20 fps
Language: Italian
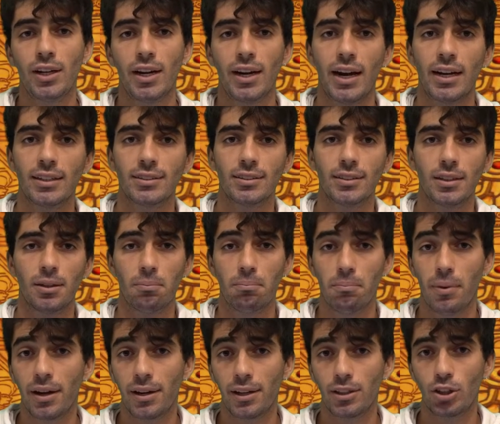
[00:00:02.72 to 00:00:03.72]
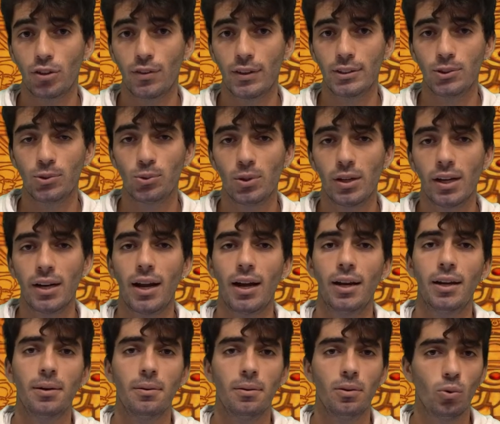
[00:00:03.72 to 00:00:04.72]
ragazzi, ben ritrovati sul
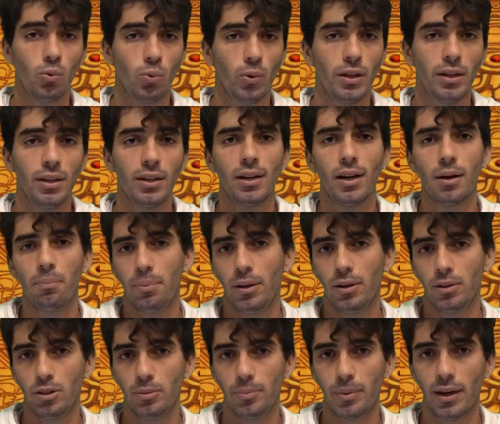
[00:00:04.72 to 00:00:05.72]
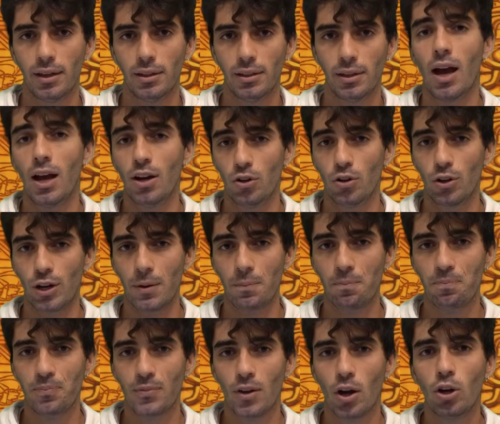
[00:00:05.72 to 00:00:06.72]
canale, qui Cappello di Paglia. Allora,
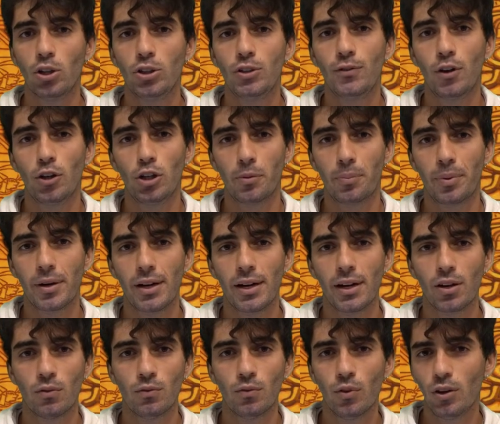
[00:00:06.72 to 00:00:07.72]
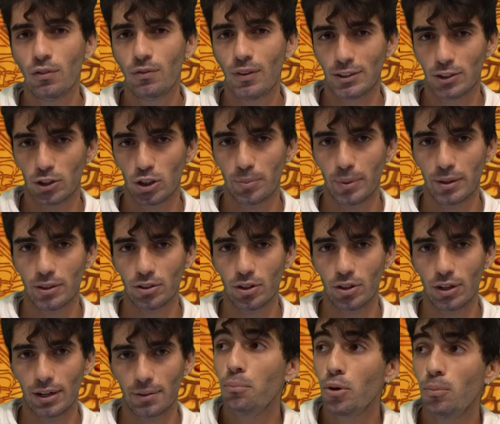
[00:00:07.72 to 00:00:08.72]
Oggi voglio aprire con voi il vaso di
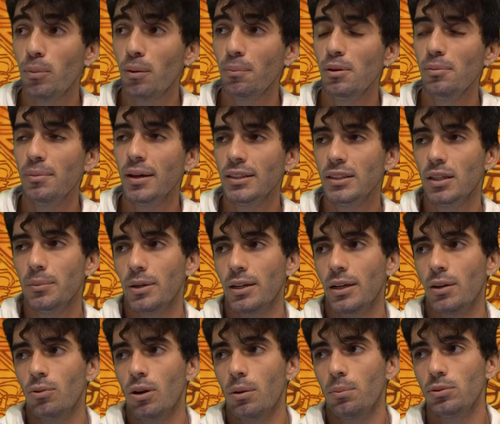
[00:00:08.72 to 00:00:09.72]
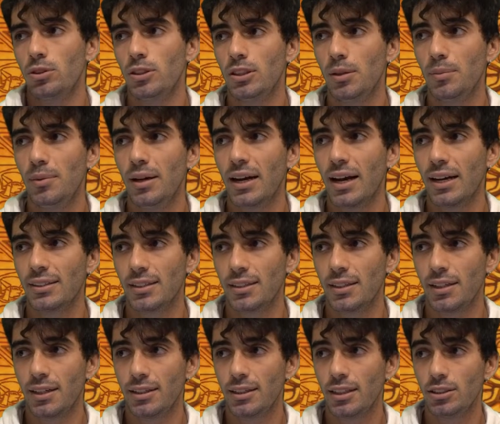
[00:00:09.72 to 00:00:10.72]
Pandora, probabilmente perché una possibile casa di
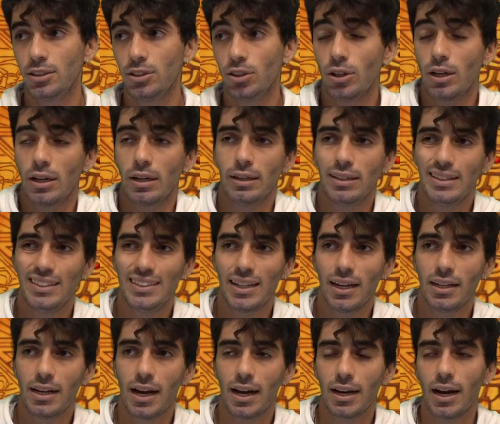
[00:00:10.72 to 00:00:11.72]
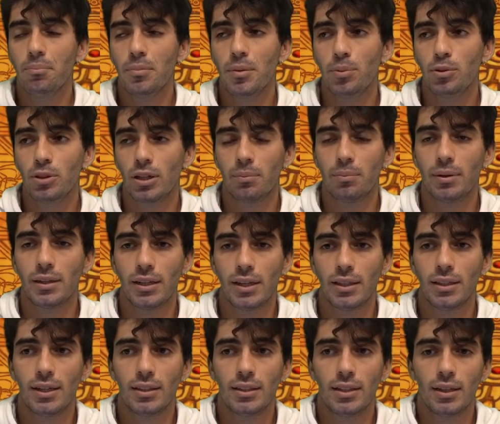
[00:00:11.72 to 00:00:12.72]
gradazione italiana mi potrebbe
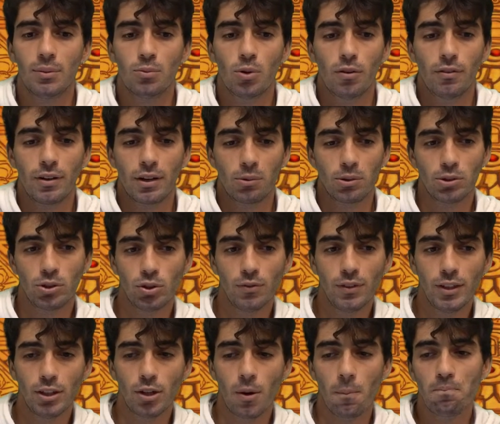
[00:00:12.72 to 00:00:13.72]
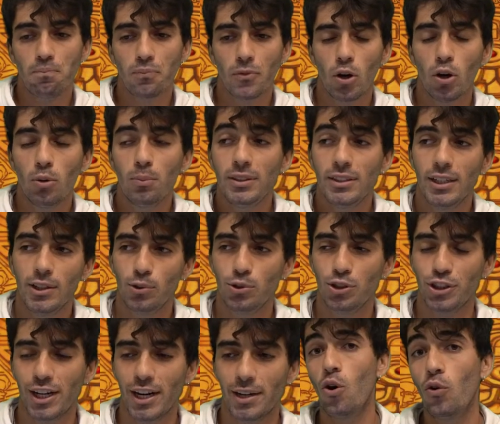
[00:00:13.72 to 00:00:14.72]
chiedere di rimuovere questo video o mi
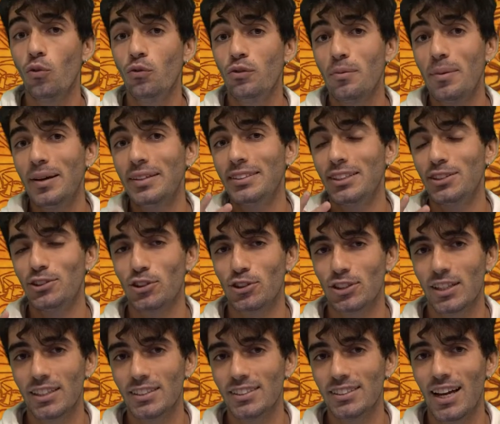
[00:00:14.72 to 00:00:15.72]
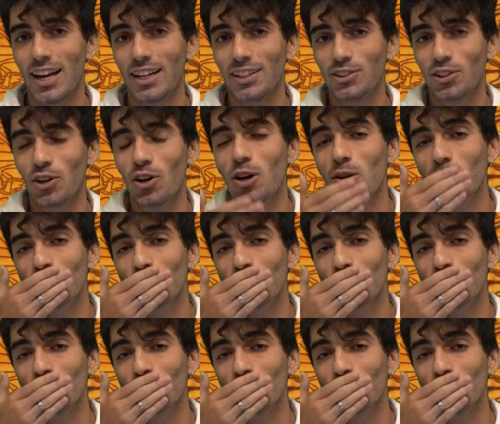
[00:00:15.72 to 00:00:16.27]
denuncerà. Ovviamente sto scherzando.